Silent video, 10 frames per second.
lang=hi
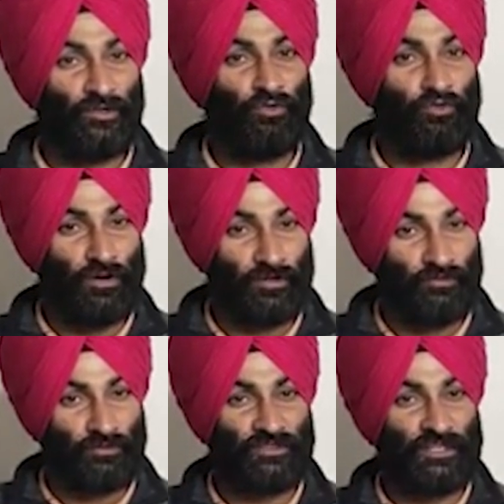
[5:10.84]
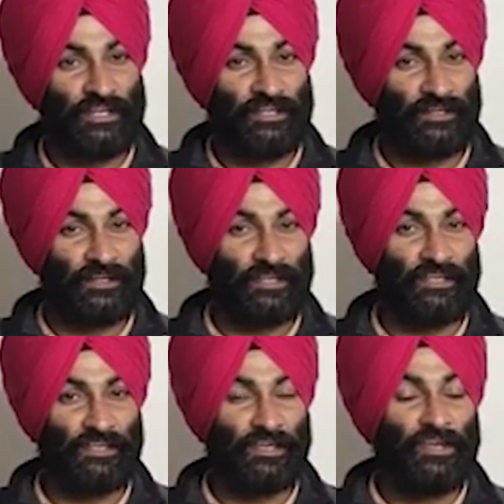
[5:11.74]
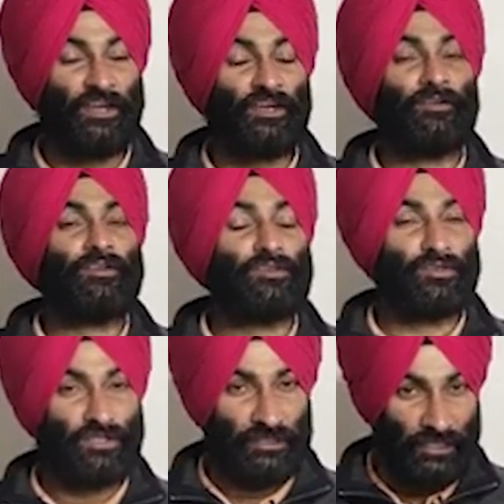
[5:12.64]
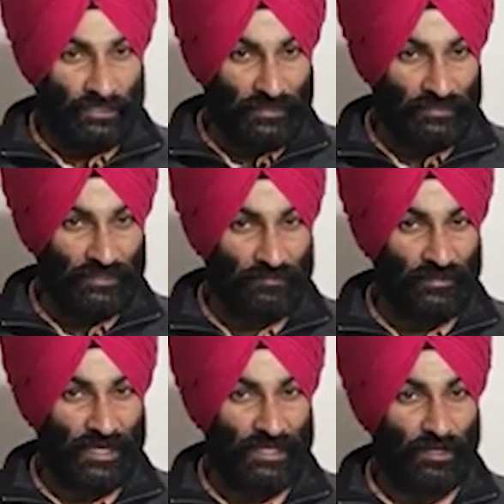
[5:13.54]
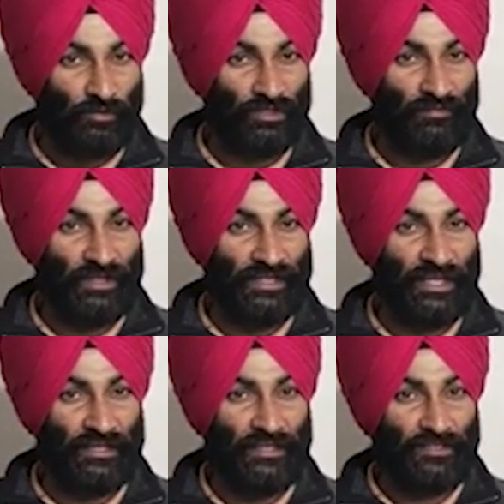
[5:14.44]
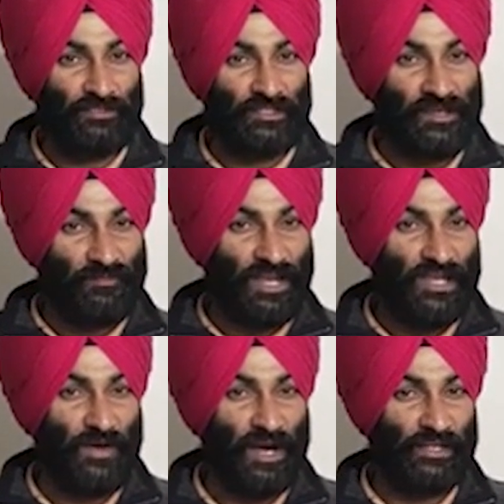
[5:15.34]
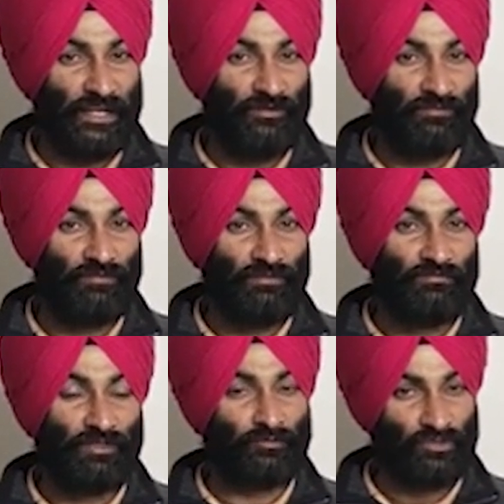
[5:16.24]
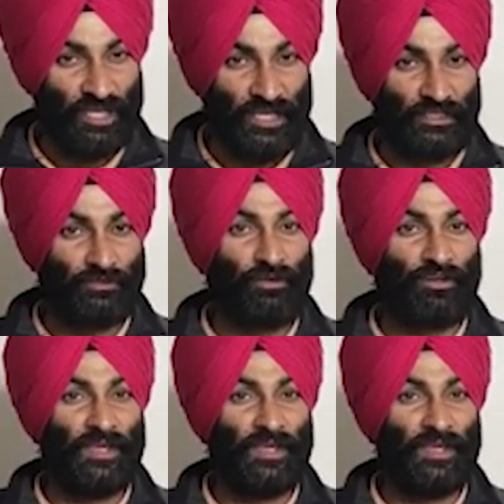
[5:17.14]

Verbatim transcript: लुकआउट नोट्स जारी करने की एक इतनी सनसनी बना रहा है गोदी मीडिया जैसे हम कहीं भाग रहे हों हम तो यही आंदोलन